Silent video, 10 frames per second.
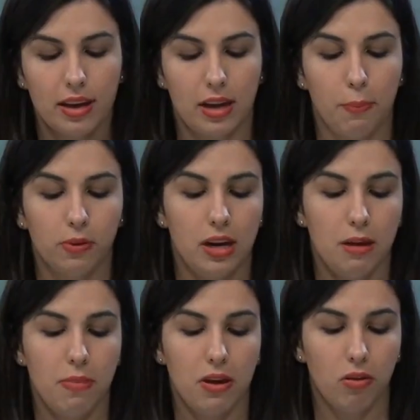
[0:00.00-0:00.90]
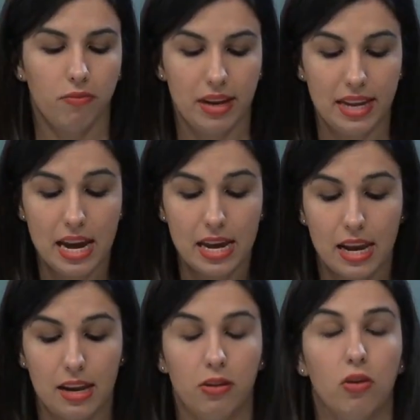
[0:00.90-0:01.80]
che potrebbero
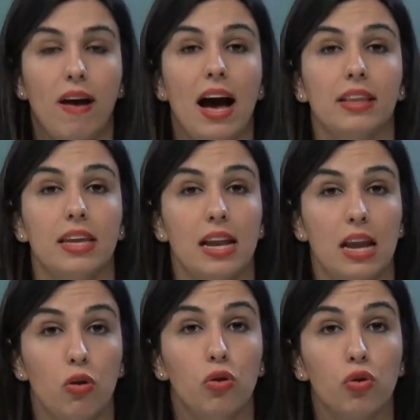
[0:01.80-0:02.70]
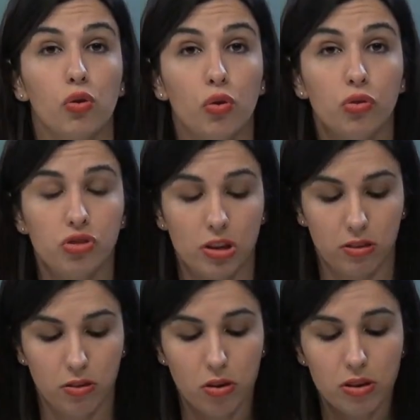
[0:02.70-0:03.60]
vedere rinnovate le loro
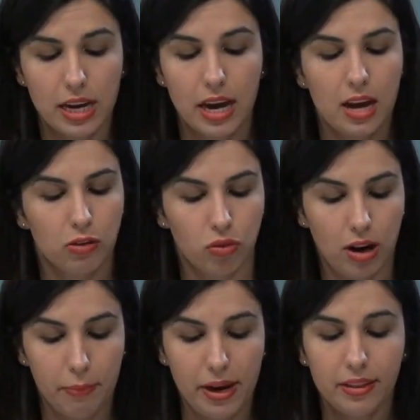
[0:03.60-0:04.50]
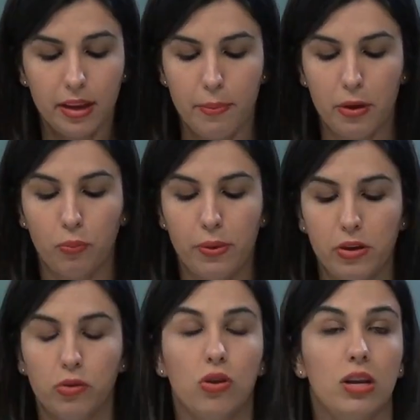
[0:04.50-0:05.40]
concessioni solamente per un
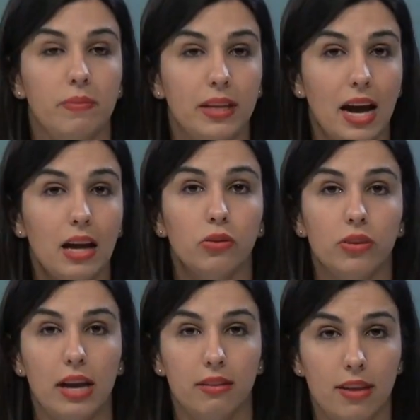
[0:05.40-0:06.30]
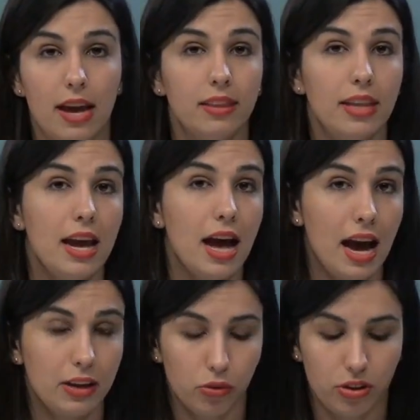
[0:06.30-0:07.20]
periodo limitato dai 7
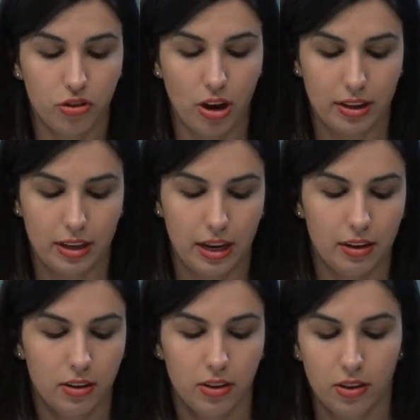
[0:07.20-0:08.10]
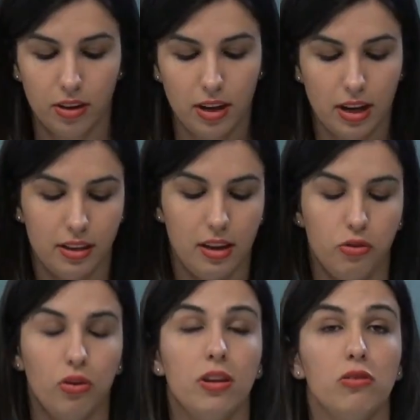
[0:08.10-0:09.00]
ai 12 anni. Nei
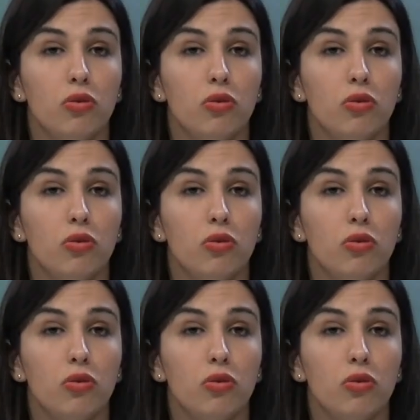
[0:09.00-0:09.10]
giorni